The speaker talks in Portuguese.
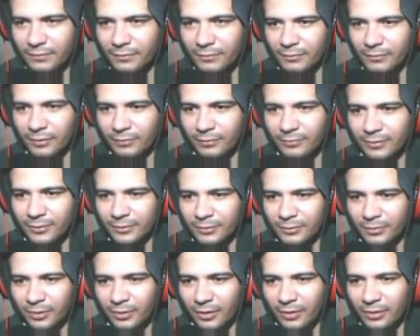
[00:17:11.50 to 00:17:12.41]
Vamos pôr um
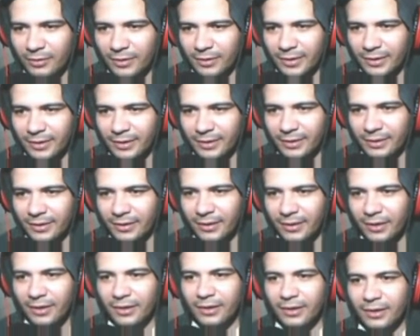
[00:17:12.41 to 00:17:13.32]
bloco aqui.
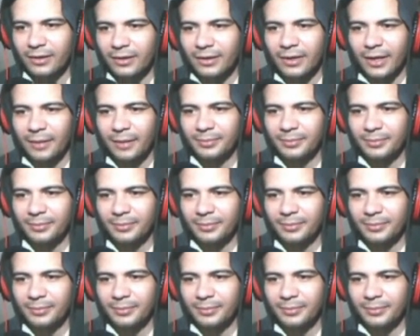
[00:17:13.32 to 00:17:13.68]
Eu é,